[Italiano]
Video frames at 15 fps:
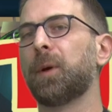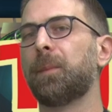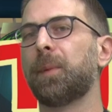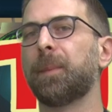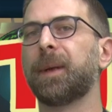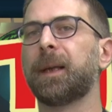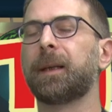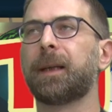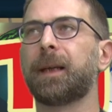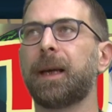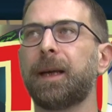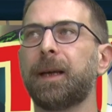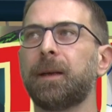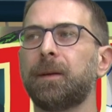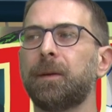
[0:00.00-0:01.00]
proprio
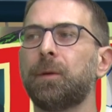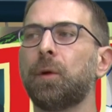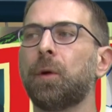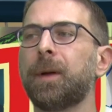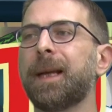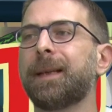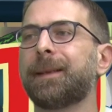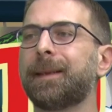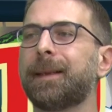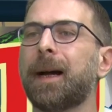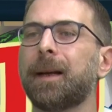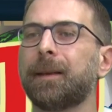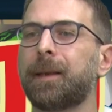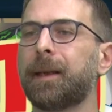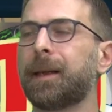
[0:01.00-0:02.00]
perché non è
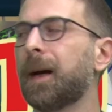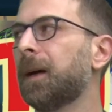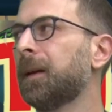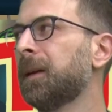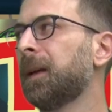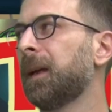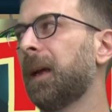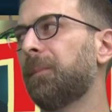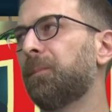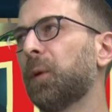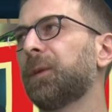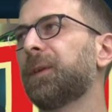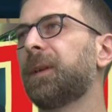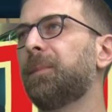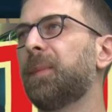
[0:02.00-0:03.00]
statica, è
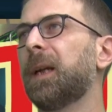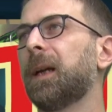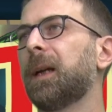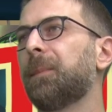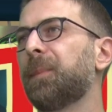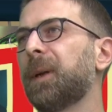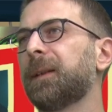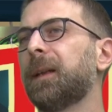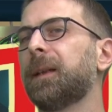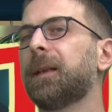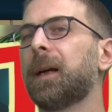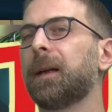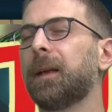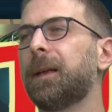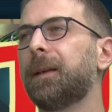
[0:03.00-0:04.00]
possibile
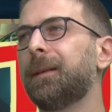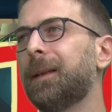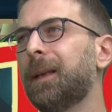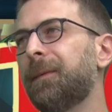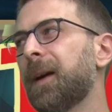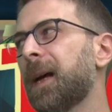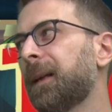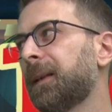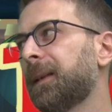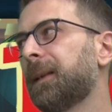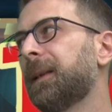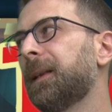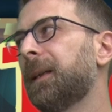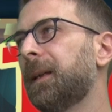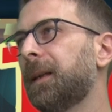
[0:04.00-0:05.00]
rappresentarla in
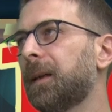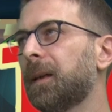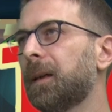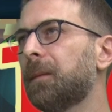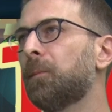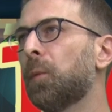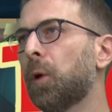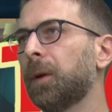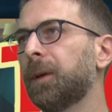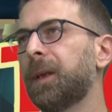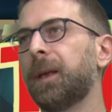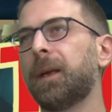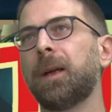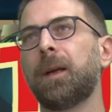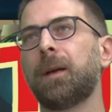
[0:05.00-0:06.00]
diversi eh,
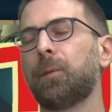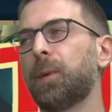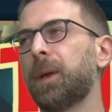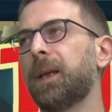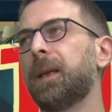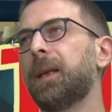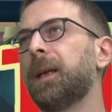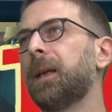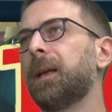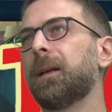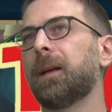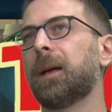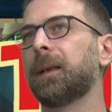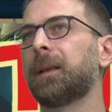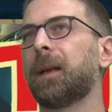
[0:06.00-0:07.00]
modi, quindi
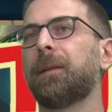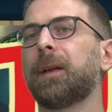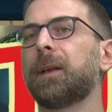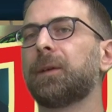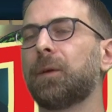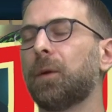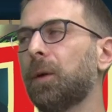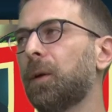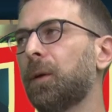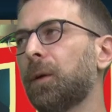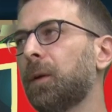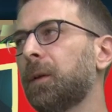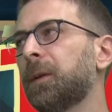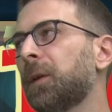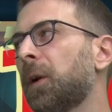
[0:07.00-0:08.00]
attraverso
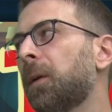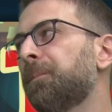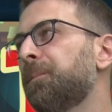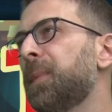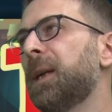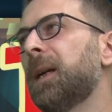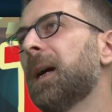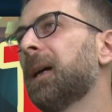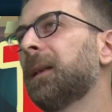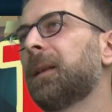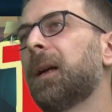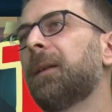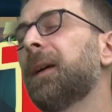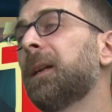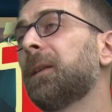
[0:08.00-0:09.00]
l'horror zombie,
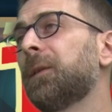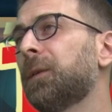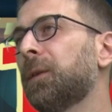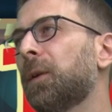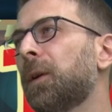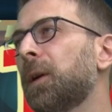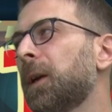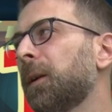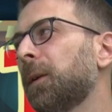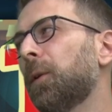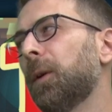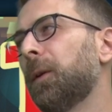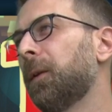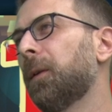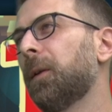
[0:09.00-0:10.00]
attraverso
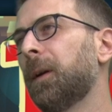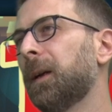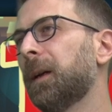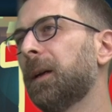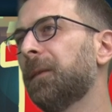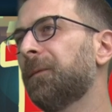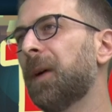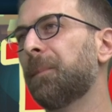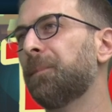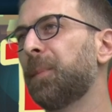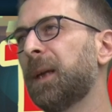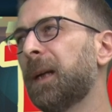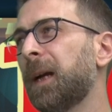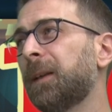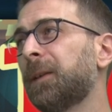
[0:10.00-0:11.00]
l'horror eh,
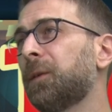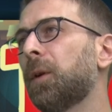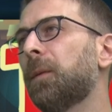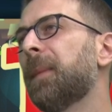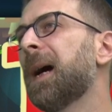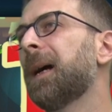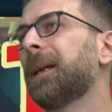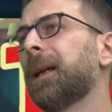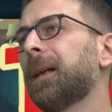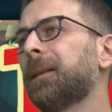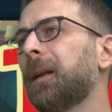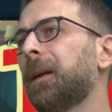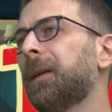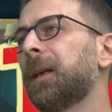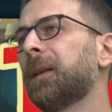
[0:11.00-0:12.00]
vampiresco, ma anche
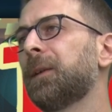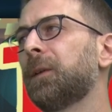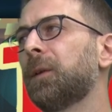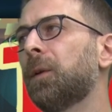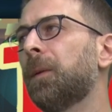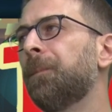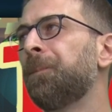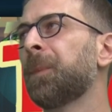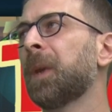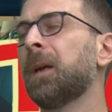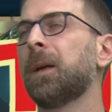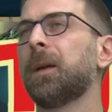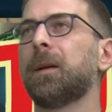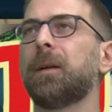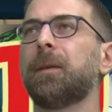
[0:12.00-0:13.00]
attraverso
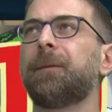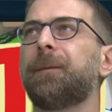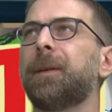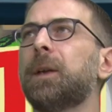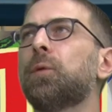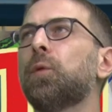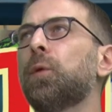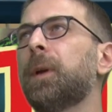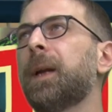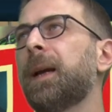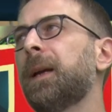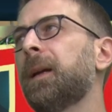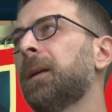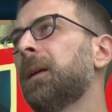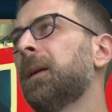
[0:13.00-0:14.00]
eh,
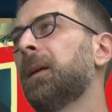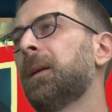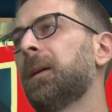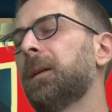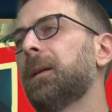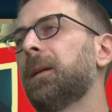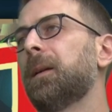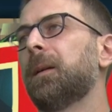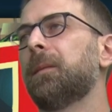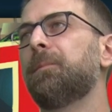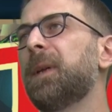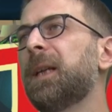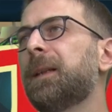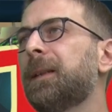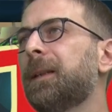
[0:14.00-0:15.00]
figure eh,
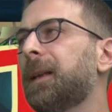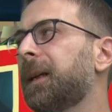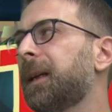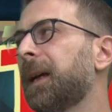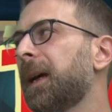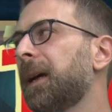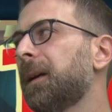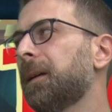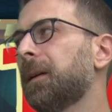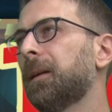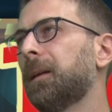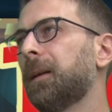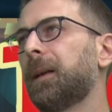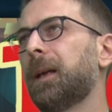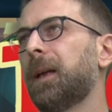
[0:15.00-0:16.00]
mistiche
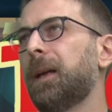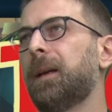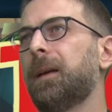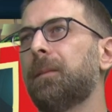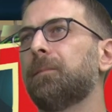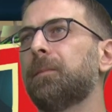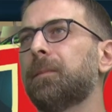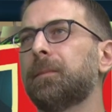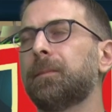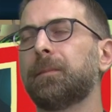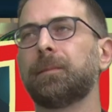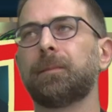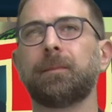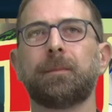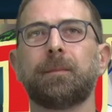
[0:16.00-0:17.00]
eh, che mh,
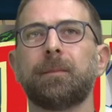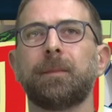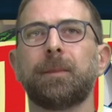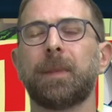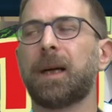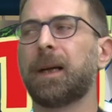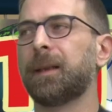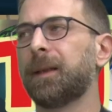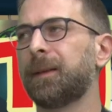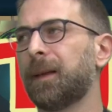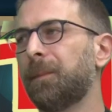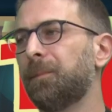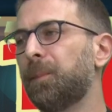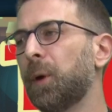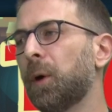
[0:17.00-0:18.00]
mm, ad
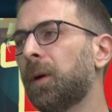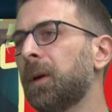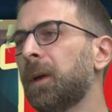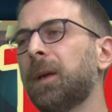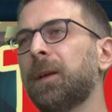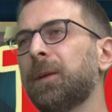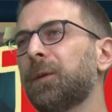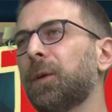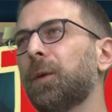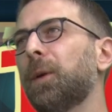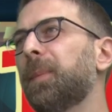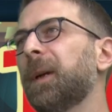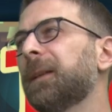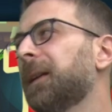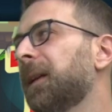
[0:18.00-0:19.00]
esempio
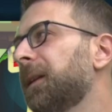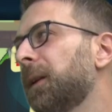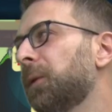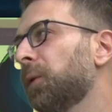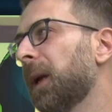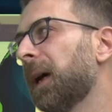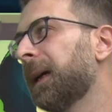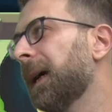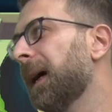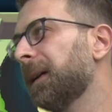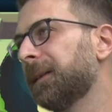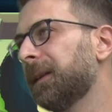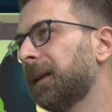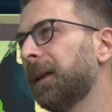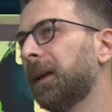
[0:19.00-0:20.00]
sono presenti in una
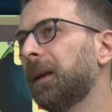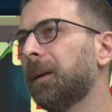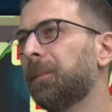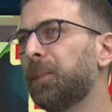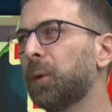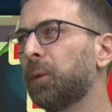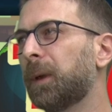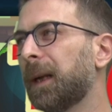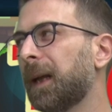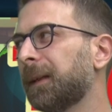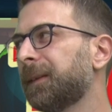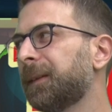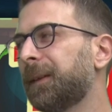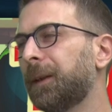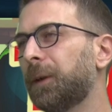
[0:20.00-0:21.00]
casa nel più
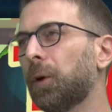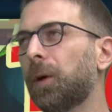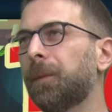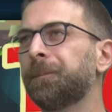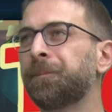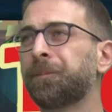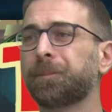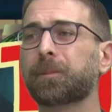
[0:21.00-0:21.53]
classico